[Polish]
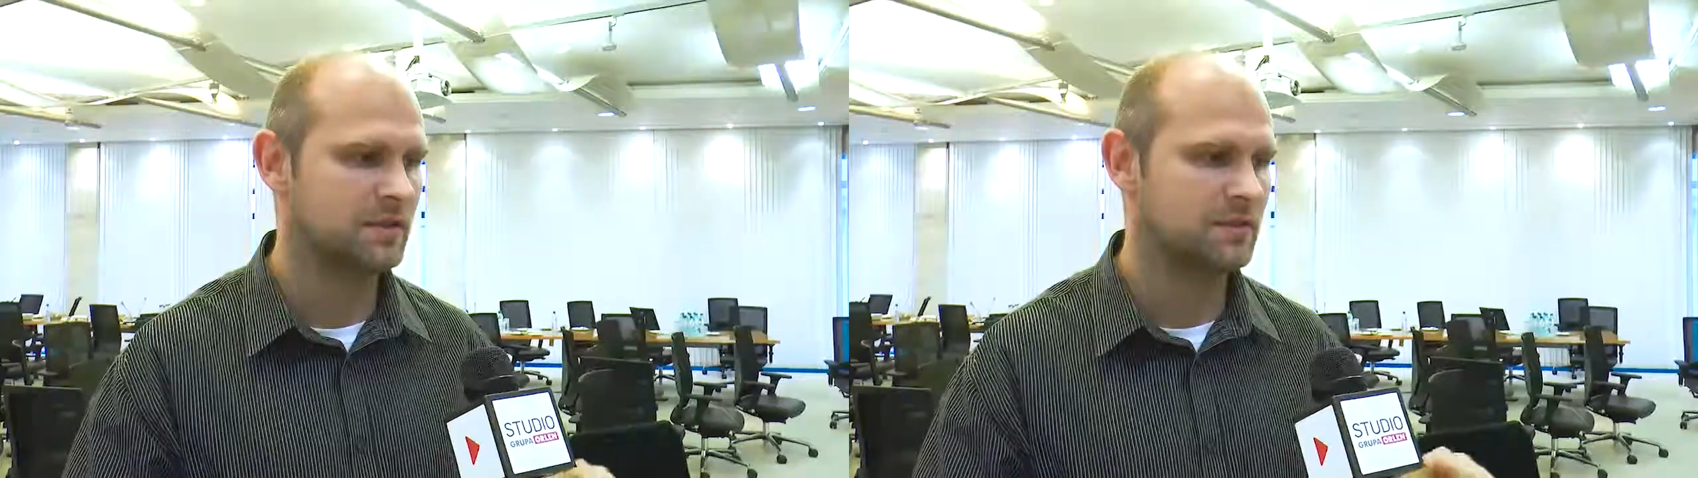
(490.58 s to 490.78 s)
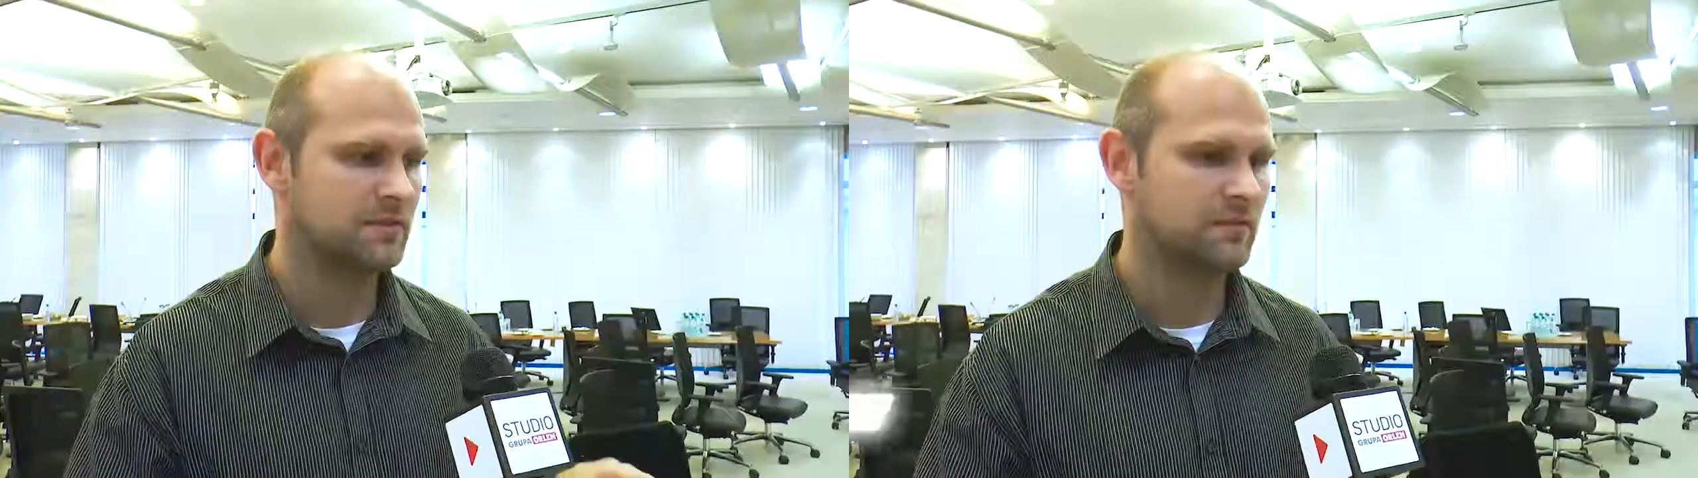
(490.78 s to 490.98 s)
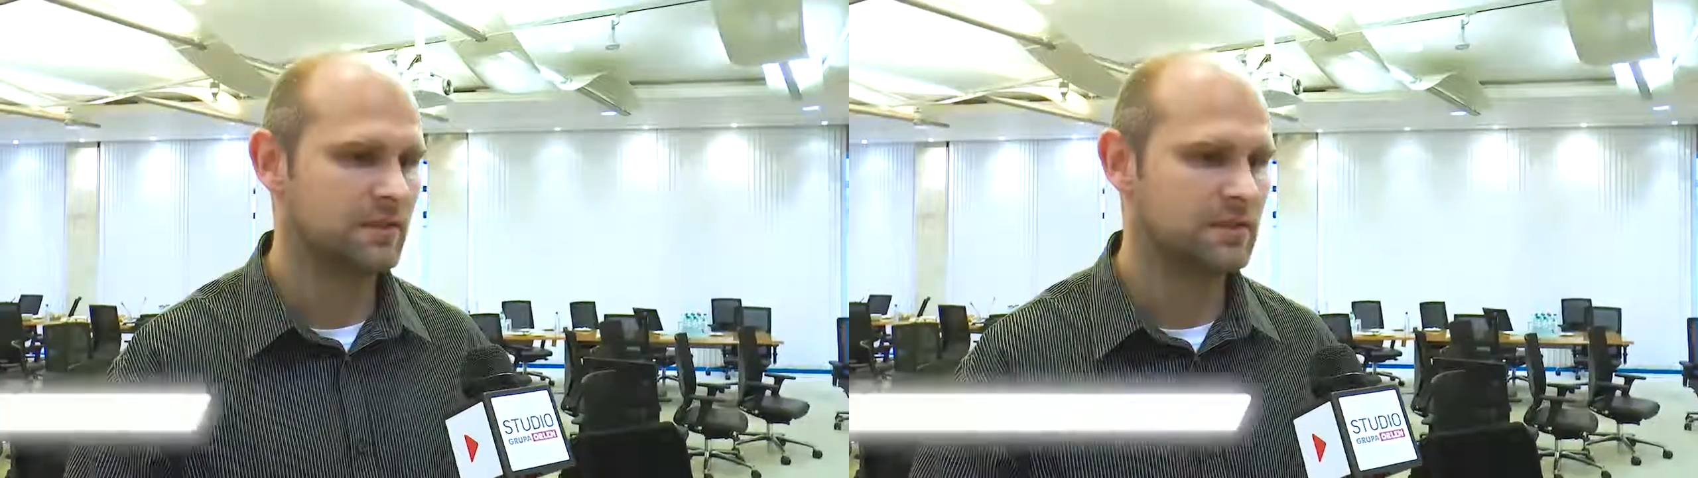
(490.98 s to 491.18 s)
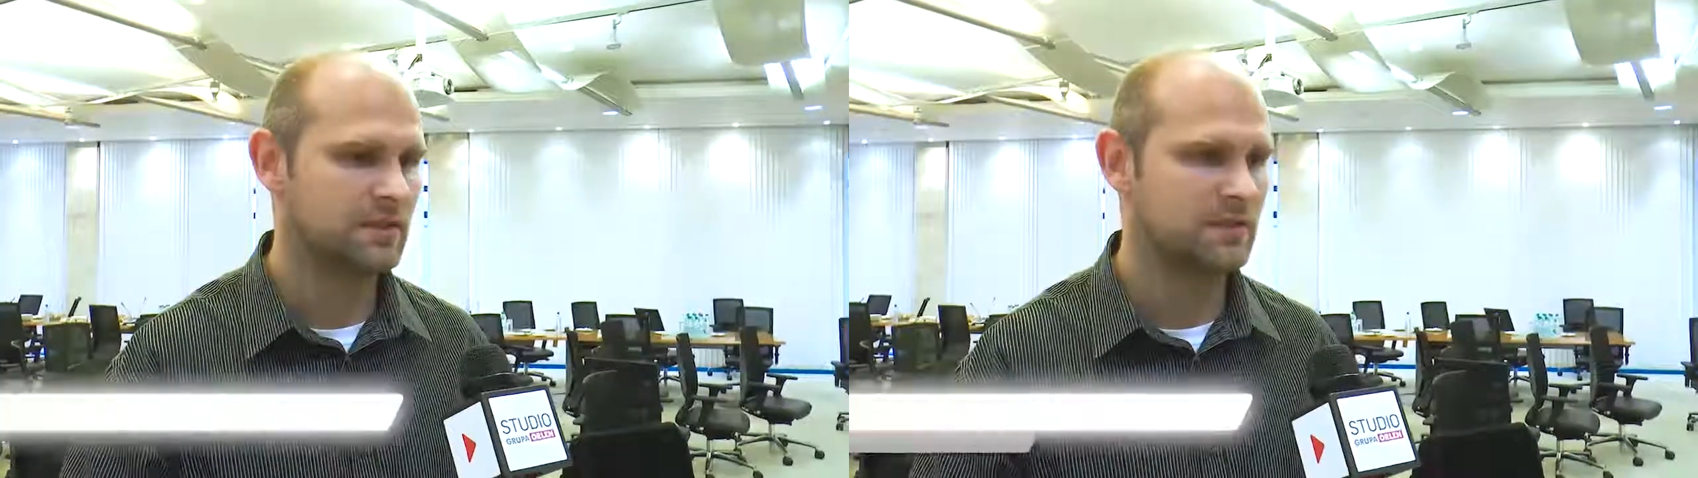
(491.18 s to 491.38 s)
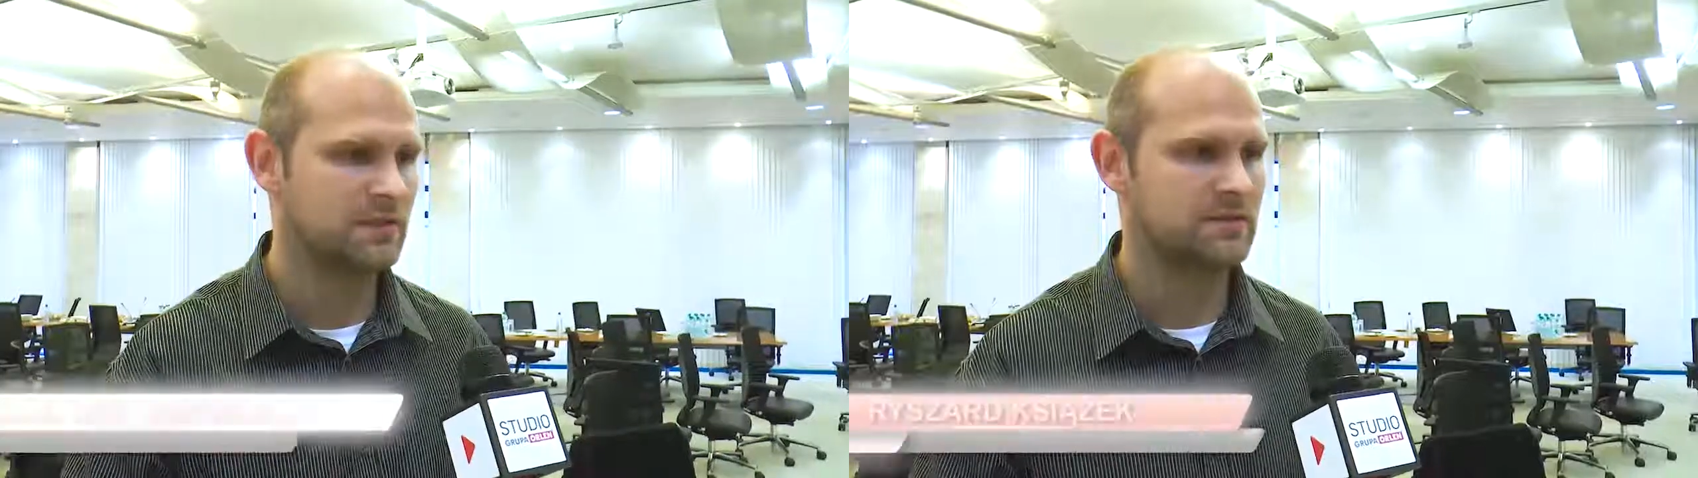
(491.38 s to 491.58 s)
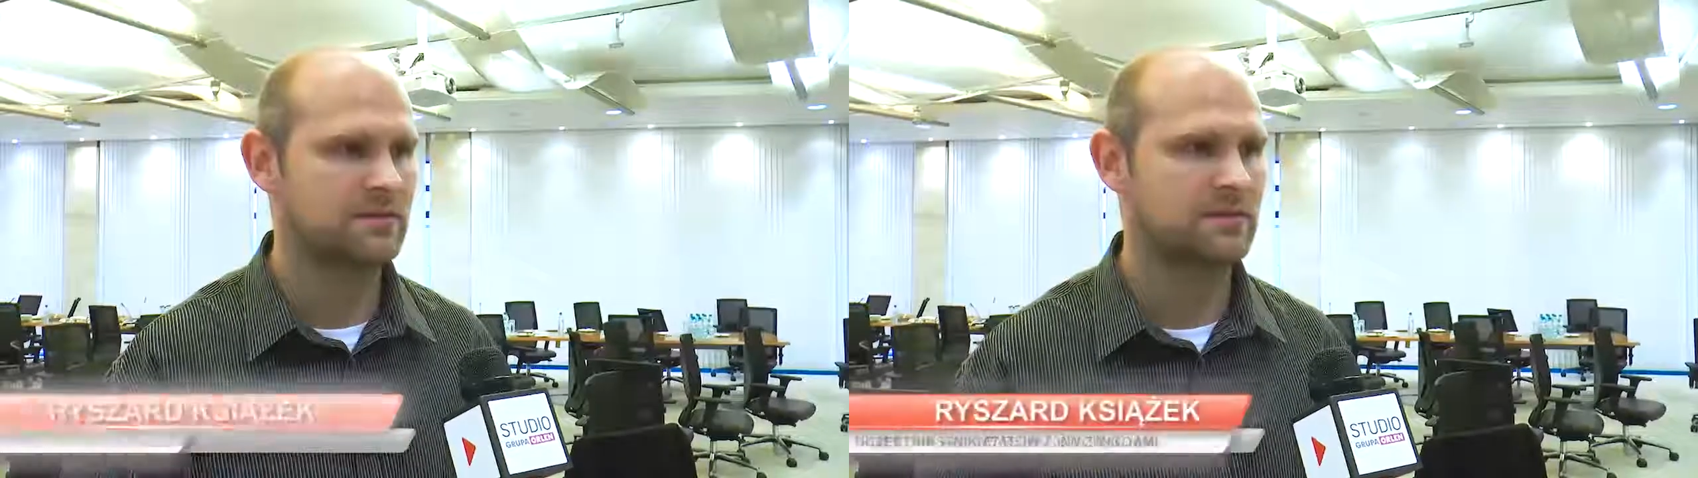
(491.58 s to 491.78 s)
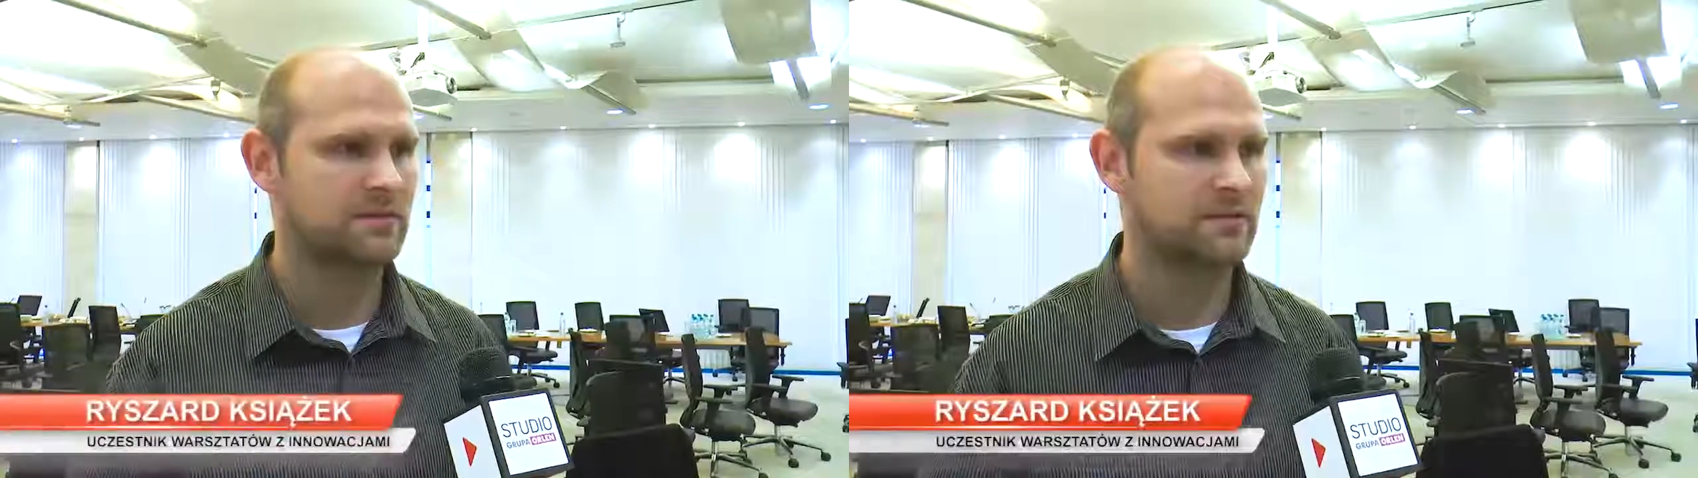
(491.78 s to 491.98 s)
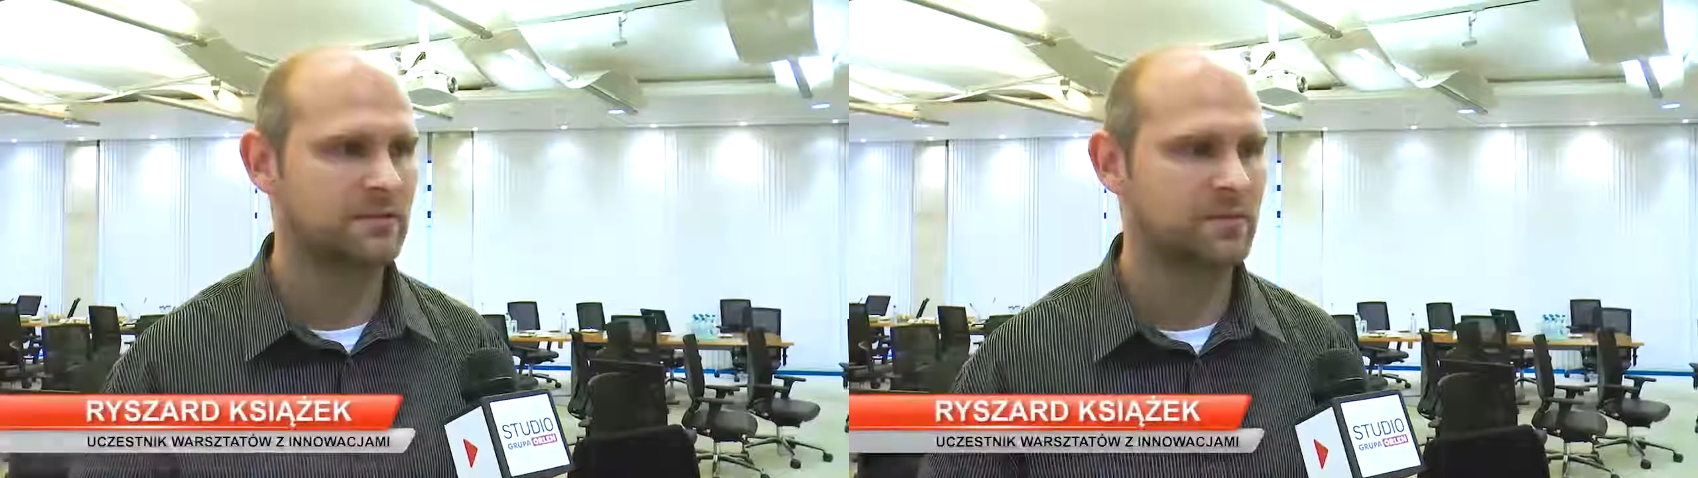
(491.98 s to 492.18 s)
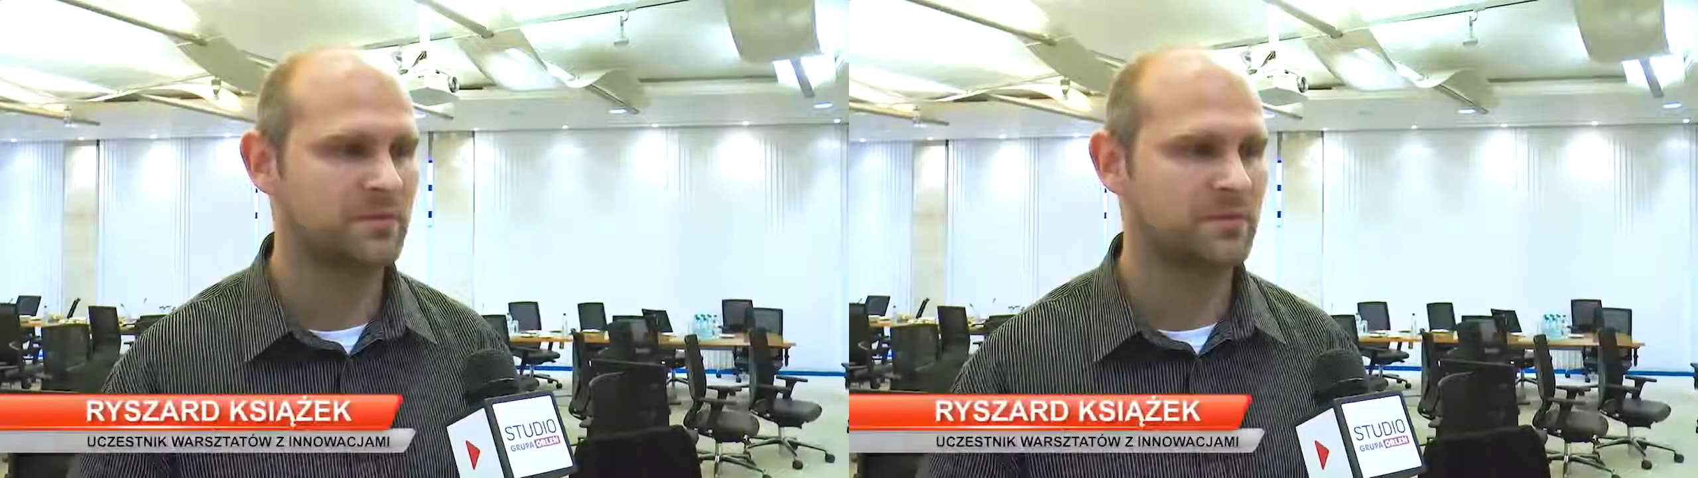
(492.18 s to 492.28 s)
ta innowacja jest y,